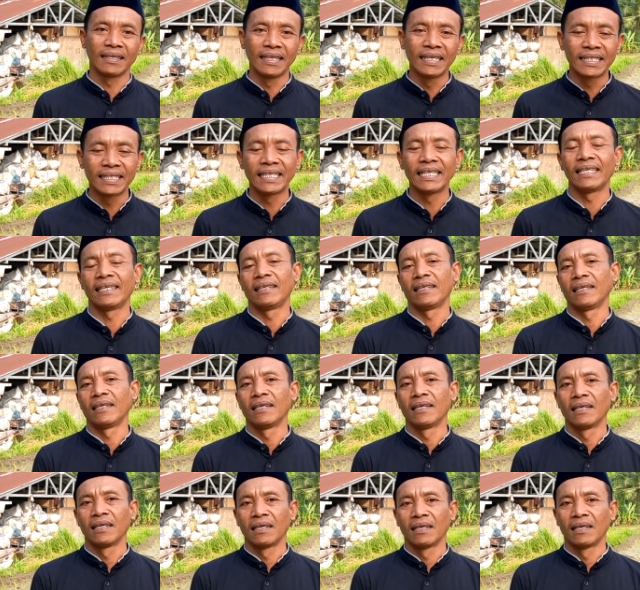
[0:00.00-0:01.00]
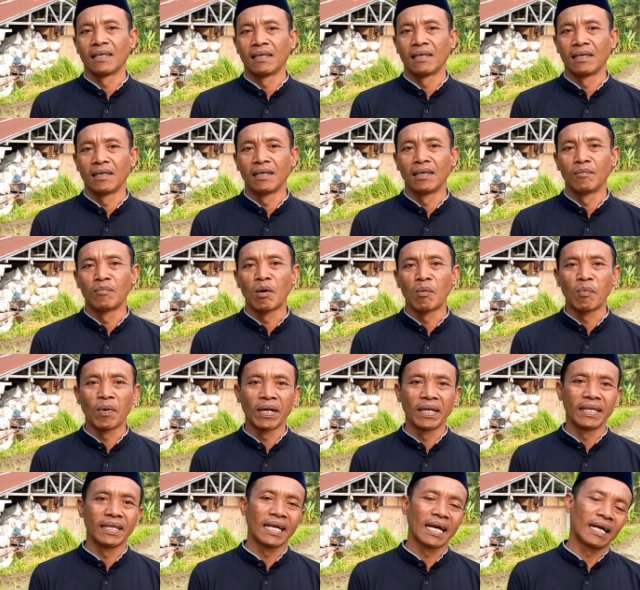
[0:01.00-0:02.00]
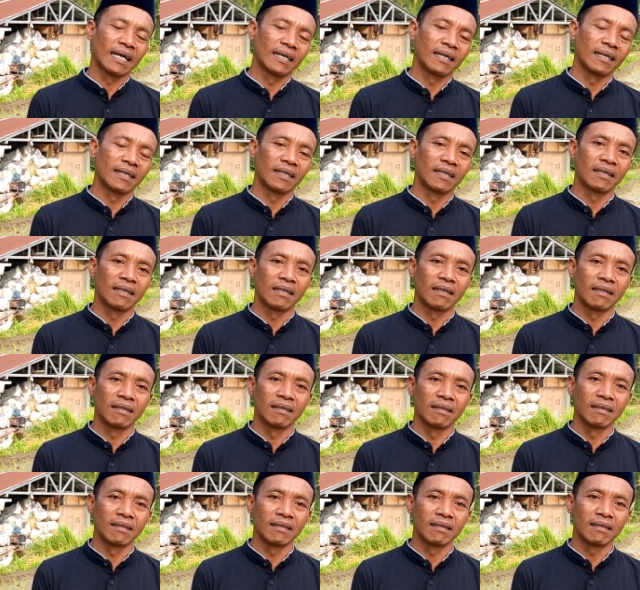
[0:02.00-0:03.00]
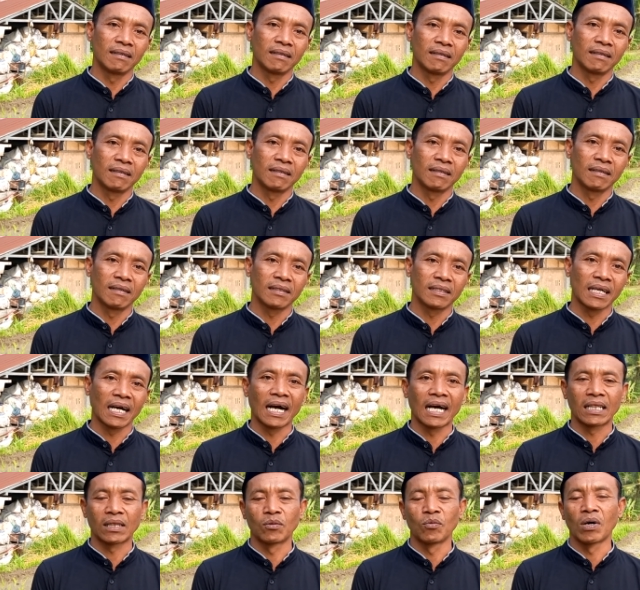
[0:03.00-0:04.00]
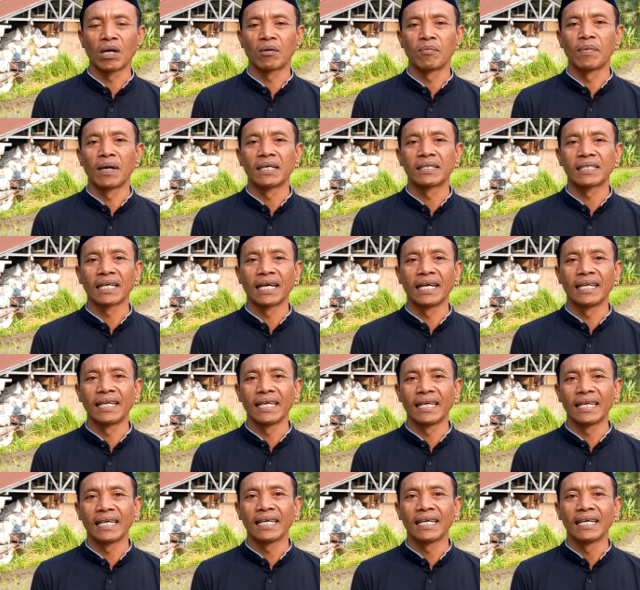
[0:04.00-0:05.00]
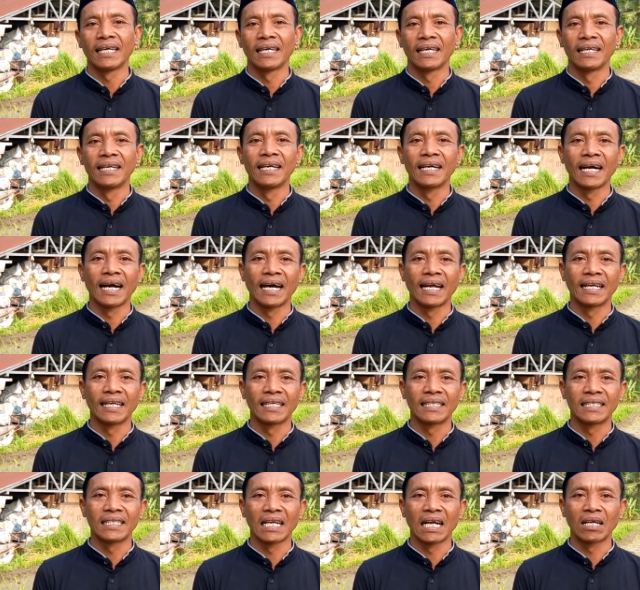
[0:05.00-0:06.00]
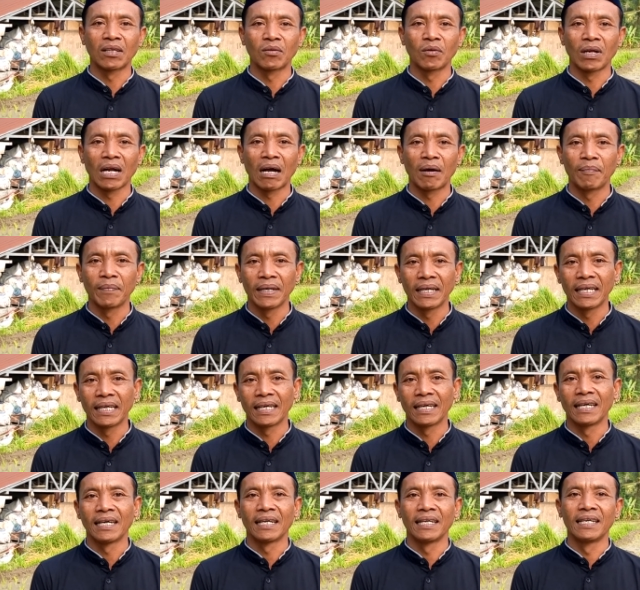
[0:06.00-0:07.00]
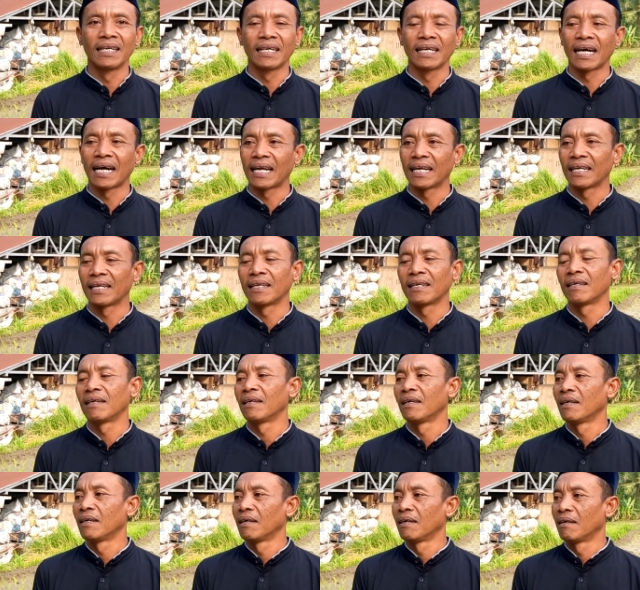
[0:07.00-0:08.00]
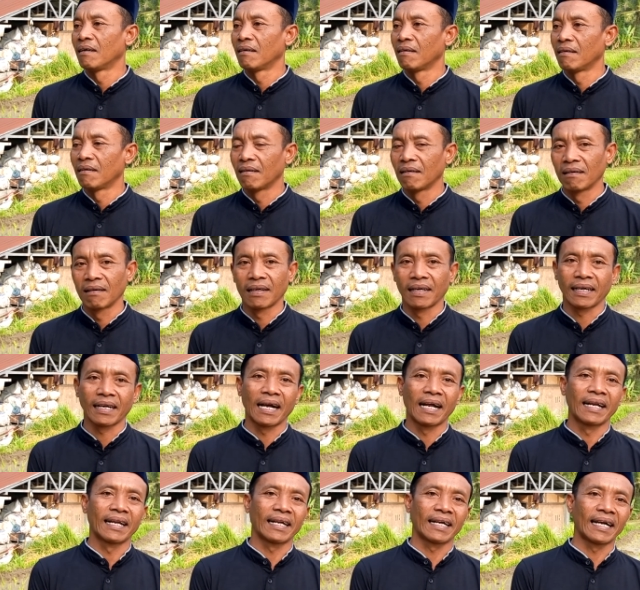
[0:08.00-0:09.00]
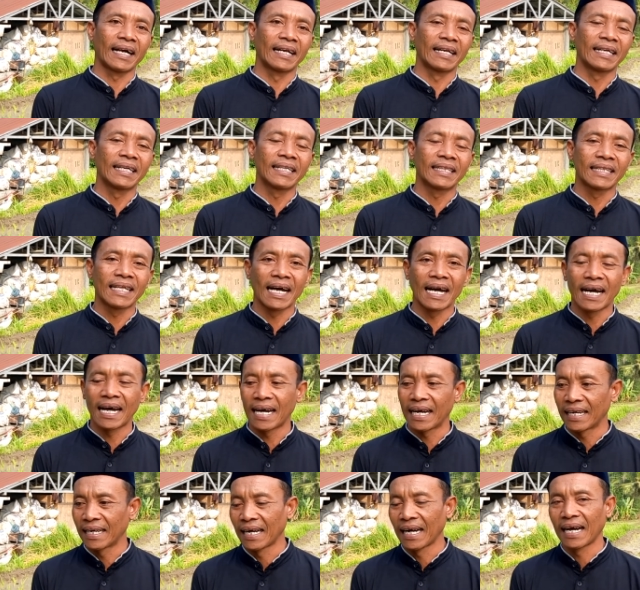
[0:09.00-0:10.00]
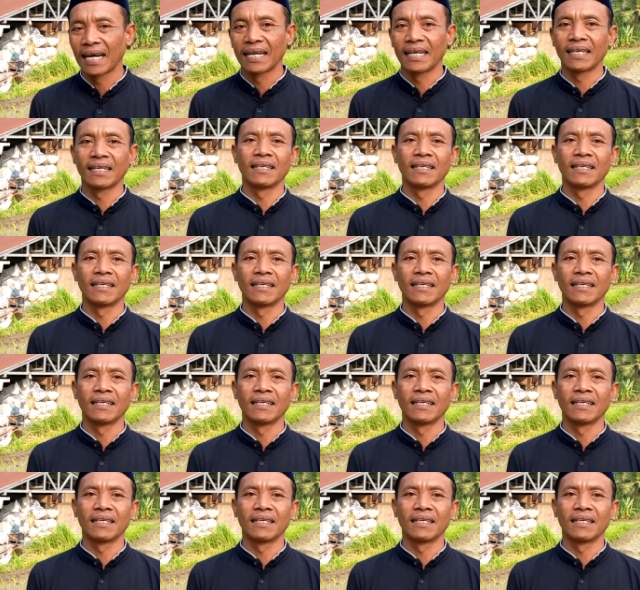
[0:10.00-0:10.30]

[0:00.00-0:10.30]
isi e, momen yang e, sangat luar biasa ini dengan silaturahmi dengan eh, rekan-rekan kita dengan